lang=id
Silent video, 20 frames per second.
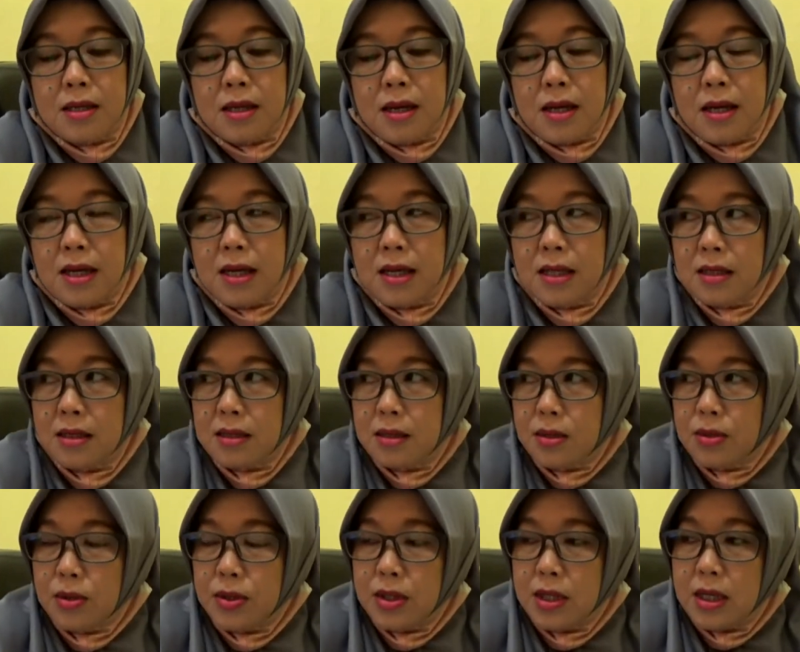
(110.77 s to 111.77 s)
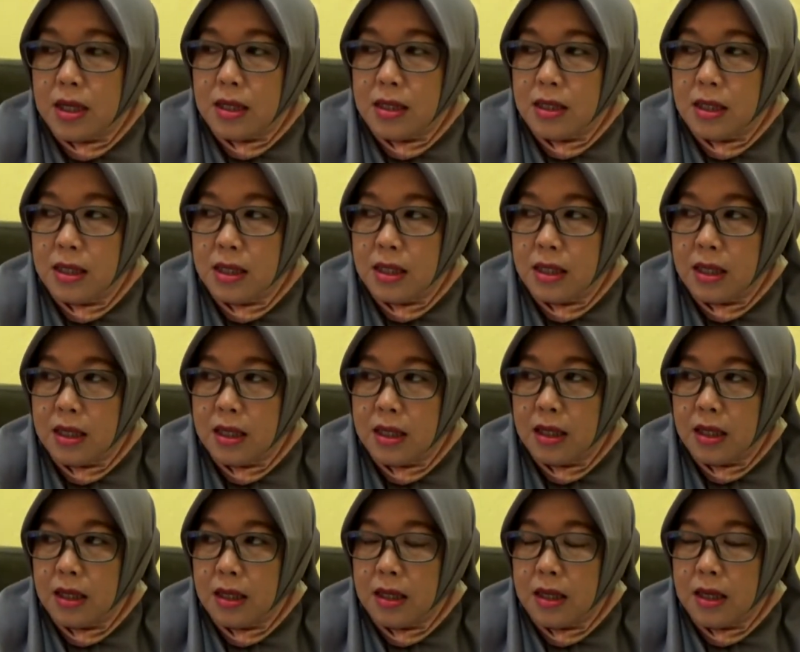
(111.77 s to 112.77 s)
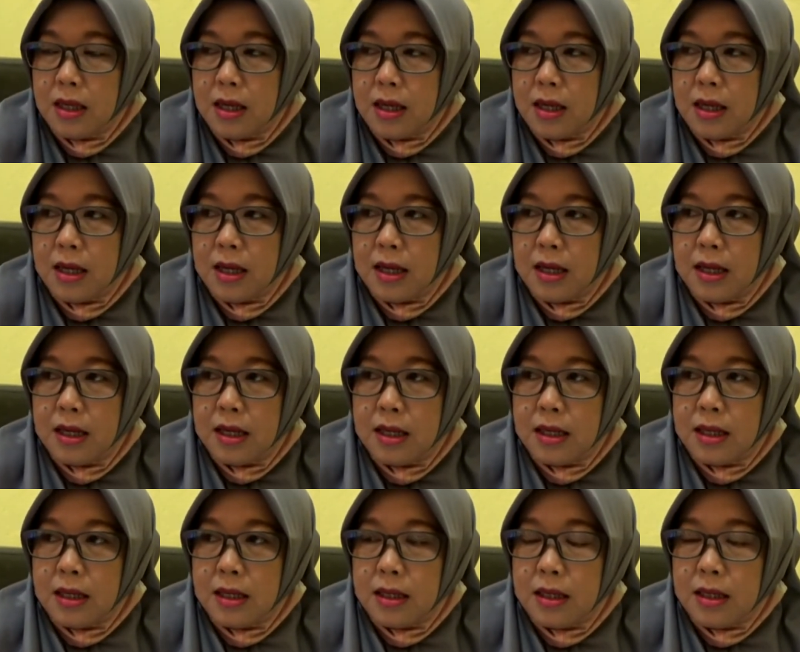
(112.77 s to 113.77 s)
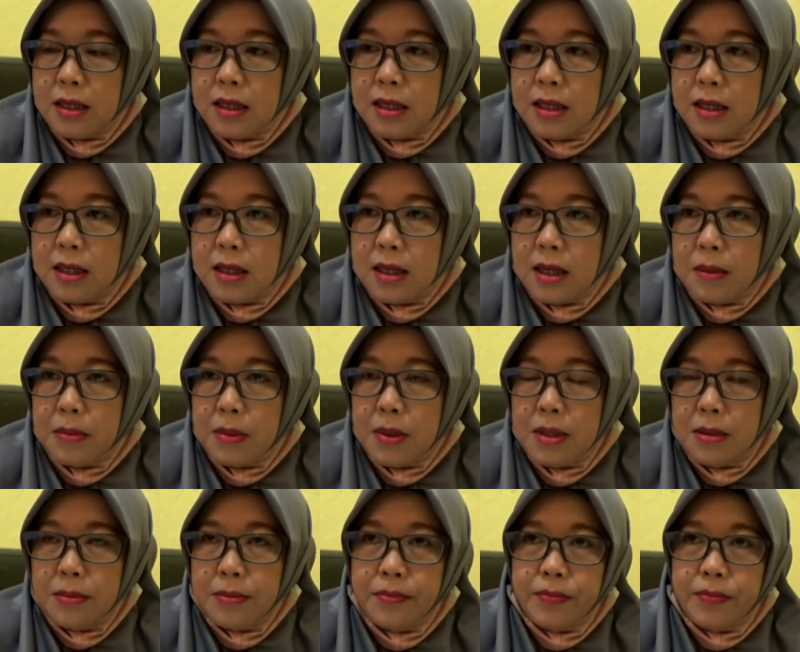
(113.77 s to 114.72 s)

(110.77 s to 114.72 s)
jalan terus yang di uh, apa